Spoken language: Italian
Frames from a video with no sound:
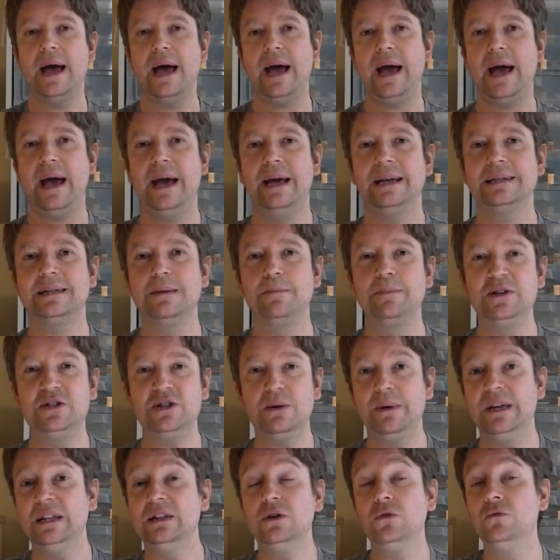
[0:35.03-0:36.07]
è
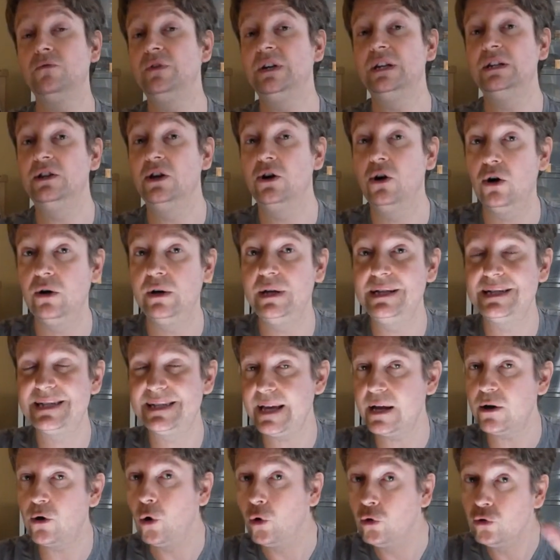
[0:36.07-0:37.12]
semplicemente un video, il
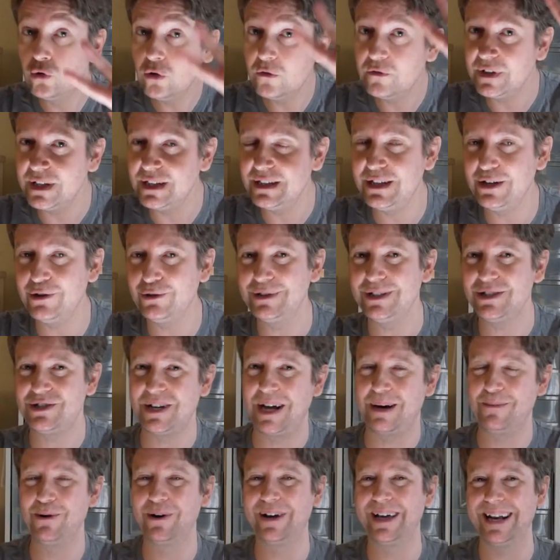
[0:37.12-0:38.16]
secondo video,
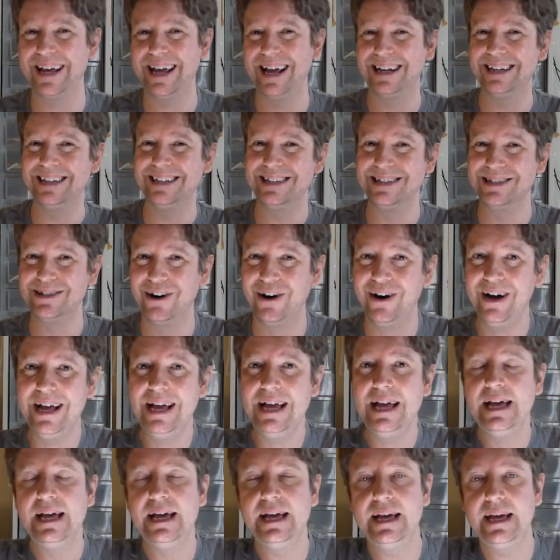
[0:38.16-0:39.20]
diciamo, che realizzo
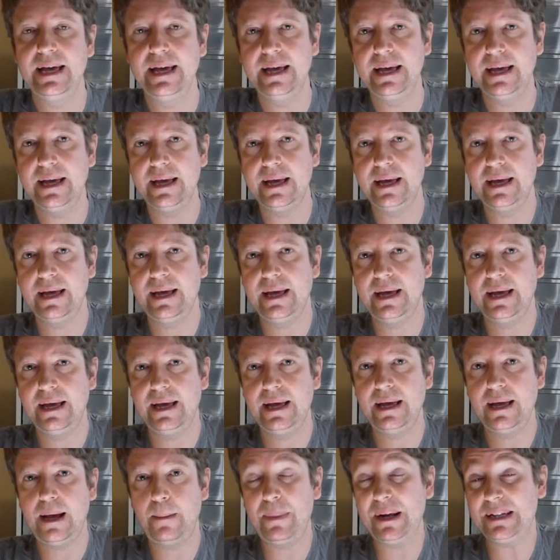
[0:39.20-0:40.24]
eh,
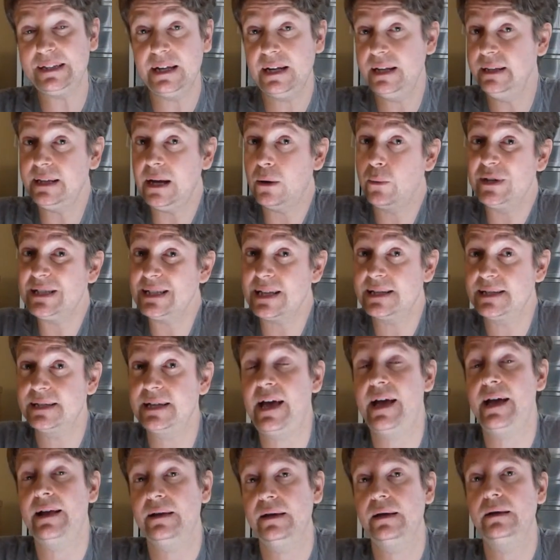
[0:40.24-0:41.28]
eh, appartenente a questa
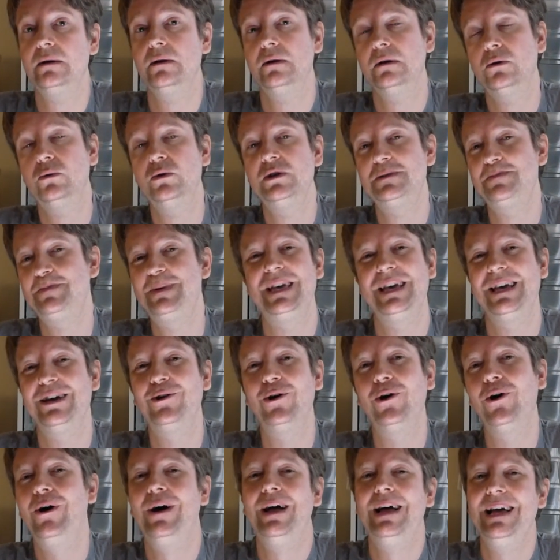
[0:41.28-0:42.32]
serie, no? in cui
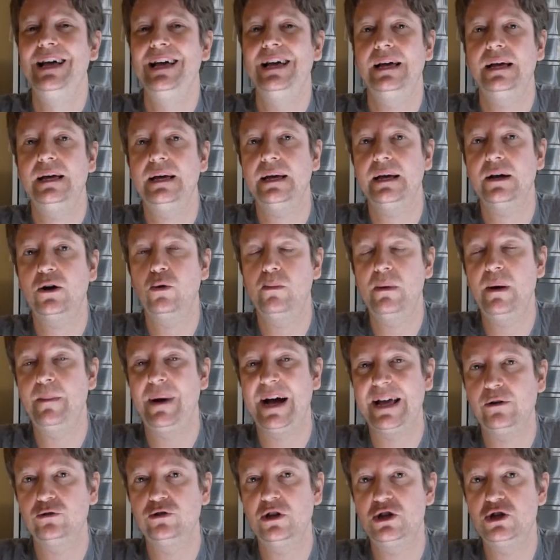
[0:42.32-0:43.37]
spiego eh, come
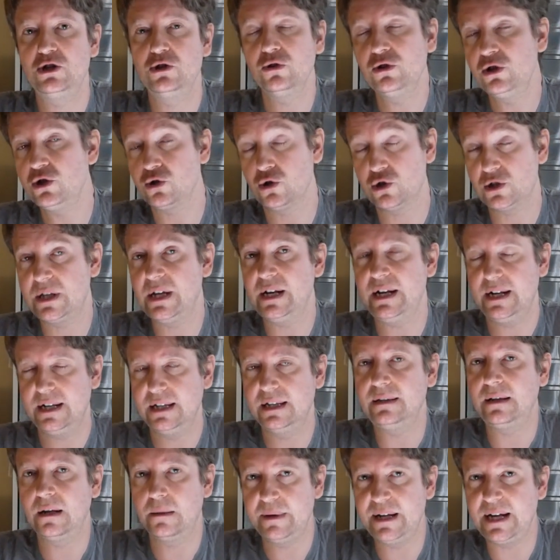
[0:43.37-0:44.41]
mai ho deciso di sostenere
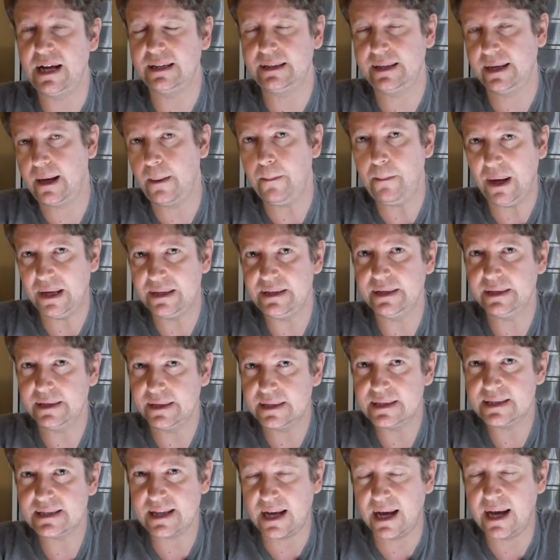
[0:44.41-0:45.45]
determinate campagne
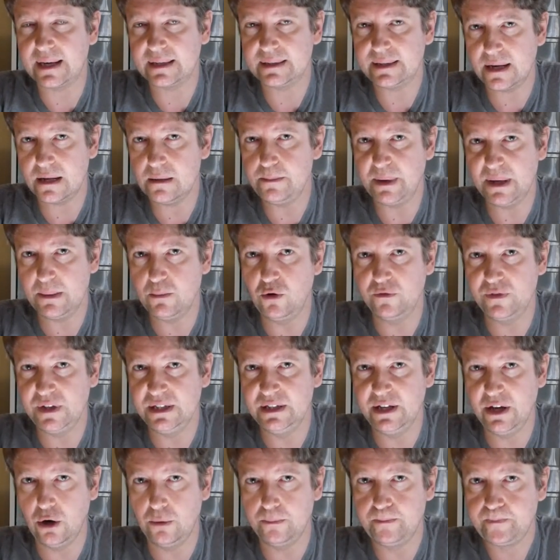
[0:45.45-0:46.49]
Kickstarter. Il primo
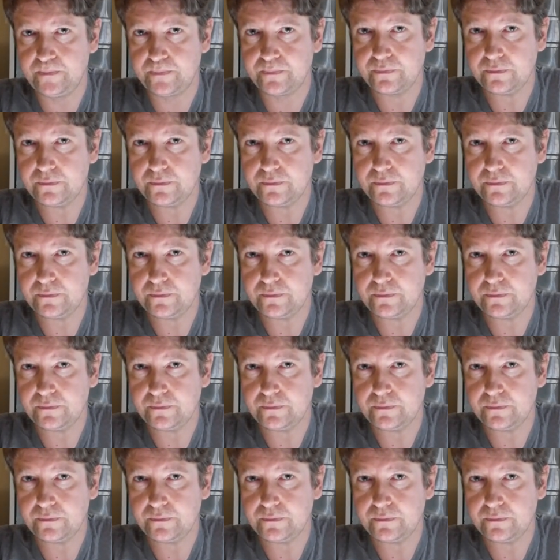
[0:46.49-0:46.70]
video